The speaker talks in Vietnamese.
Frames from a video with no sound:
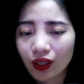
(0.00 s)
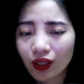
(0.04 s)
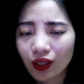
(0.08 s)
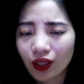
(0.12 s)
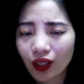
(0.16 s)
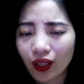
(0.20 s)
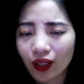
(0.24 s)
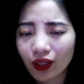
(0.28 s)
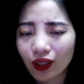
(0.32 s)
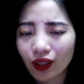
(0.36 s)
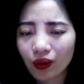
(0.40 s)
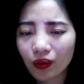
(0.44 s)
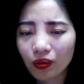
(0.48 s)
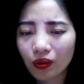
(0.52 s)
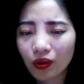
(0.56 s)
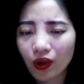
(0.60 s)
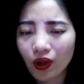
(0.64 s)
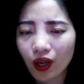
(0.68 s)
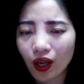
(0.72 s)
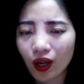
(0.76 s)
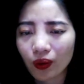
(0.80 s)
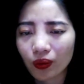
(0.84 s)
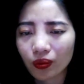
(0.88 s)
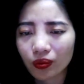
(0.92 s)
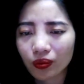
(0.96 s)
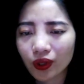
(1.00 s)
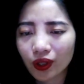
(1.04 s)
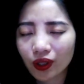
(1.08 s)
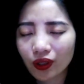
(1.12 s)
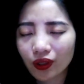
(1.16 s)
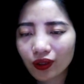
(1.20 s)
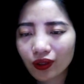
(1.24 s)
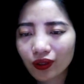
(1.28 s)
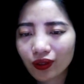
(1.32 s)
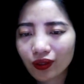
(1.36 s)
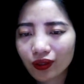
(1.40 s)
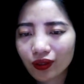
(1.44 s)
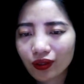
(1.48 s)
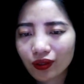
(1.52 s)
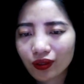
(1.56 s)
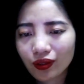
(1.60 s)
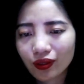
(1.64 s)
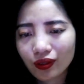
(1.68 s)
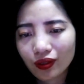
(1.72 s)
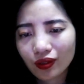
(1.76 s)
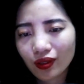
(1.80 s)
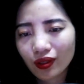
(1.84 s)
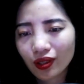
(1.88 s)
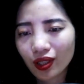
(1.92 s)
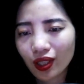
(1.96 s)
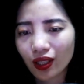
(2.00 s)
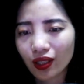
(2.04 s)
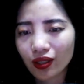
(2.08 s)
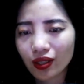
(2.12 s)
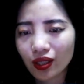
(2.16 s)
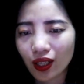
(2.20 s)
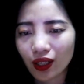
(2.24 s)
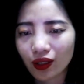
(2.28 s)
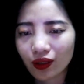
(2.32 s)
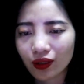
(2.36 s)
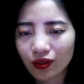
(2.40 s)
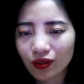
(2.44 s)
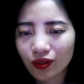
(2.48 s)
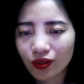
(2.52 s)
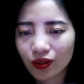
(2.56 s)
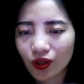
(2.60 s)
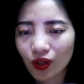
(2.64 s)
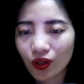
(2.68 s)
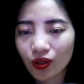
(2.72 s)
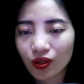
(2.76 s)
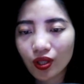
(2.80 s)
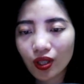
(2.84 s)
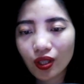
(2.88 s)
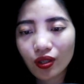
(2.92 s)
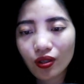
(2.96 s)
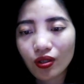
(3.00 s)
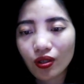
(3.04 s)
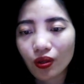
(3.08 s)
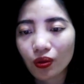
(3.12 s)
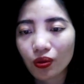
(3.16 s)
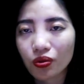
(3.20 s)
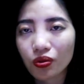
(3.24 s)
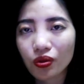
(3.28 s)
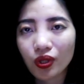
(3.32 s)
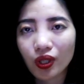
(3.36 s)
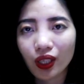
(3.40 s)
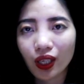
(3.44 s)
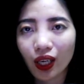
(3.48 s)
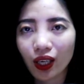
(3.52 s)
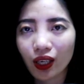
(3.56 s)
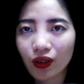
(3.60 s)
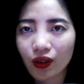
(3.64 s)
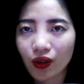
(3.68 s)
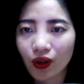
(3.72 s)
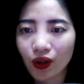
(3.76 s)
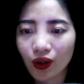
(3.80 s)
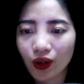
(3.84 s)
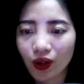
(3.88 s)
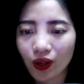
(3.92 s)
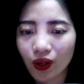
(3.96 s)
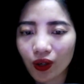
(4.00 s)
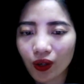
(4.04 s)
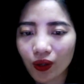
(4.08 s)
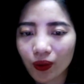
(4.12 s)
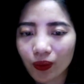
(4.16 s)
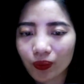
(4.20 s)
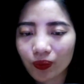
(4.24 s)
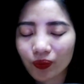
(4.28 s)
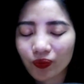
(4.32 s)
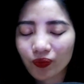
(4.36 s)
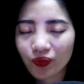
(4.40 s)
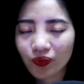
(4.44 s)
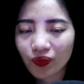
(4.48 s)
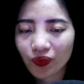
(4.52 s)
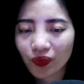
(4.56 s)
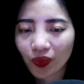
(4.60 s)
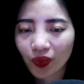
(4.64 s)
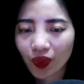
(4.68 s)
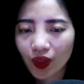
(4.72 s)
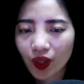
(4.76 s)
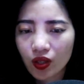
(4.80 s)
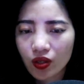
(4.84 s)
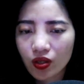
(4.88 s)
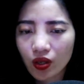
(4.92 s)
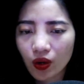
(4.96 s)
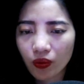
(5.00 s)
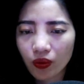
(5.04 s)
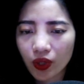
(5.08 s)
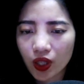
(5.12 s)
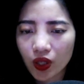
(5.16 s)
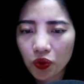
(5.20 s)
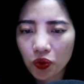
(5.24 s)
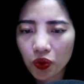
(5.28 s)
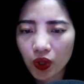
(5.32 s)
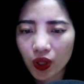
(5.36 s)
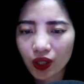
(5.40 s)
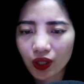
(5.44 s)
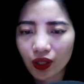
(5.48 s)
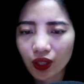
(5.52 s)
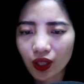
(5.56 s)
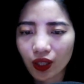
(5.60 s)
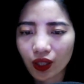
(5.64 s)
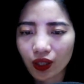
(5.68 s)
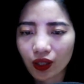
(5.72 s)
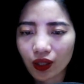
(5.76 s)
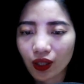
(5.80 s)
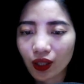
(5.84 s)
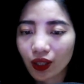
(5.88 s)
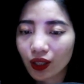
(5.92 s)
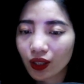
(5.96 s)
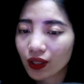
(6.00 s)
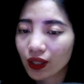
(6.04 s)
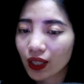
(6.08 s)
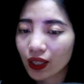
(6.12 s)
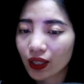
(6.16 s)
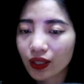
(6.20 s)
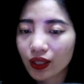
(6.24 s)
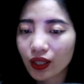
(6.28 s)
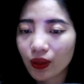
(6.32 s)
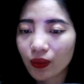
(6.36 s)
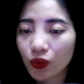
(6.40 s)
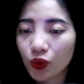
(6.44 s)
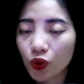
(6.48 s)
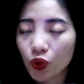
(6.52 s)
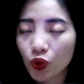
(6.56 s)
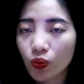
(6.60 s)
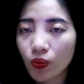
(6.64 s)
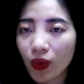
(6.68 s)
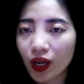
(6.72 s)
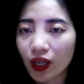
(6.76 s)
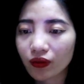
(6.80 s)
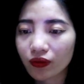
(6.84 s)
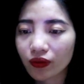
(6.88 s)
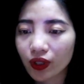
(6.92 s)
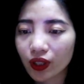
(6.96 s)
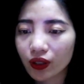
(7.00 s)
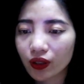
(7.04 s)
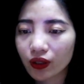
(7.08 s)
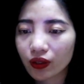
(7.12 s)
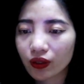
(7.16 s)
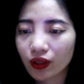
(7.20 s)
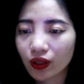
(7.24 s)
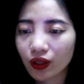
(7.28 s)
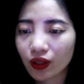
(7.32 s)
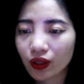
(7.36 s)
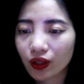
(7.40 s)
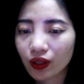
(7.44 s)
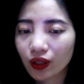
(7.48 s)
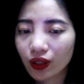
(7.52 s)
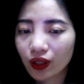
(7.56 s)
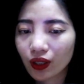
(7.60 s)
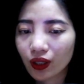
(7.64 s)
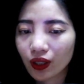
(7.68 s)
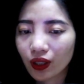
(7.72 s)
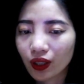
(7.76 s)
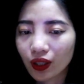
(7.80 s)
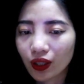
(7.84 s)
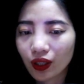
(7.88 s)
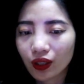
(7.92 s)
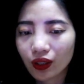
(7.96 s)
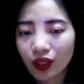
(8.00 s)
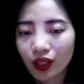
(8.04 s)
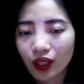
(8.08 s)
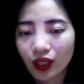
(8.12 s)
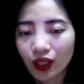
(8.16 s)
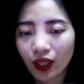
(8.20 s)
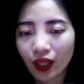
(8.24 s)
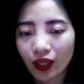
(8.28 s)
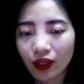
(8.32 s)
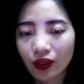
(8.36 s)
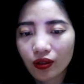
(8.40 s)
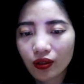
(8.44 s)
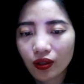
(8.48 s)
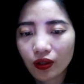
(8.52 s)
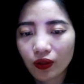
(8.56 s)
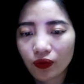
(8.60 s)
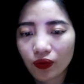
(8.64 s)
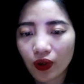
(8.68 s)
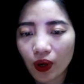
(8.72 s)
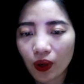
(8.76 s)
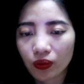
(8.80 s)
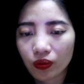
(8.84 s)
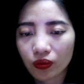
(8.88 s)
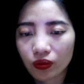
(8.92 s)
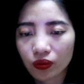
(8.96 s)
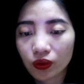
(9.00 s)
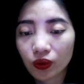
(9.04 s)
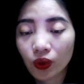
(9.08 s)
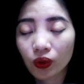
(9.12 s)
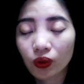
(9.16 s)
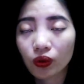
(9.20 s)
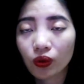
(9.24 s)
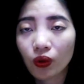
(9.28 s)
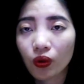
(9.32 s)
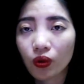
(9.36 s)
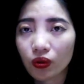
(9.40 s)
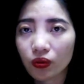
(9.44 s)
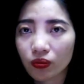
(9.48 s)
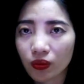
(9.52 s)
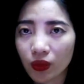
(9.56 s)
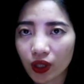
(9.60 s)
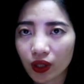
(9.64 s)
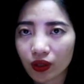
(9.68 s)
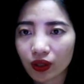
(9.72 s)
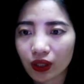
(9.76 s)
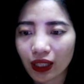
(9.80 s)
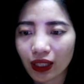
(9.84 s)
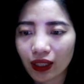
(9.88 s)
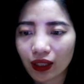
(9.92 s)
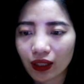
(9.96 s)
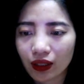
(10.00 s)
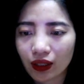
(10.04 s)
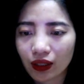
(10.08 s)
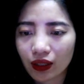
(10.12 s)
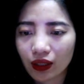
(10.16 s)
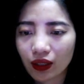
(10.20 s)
lại không có học thức, chắc chắn có rất nhiều chuyện hay ho. Trong khi Uyển Đình đang chăm chú băng vết thương, thì cánh cửa phòng đột ngột mở ra.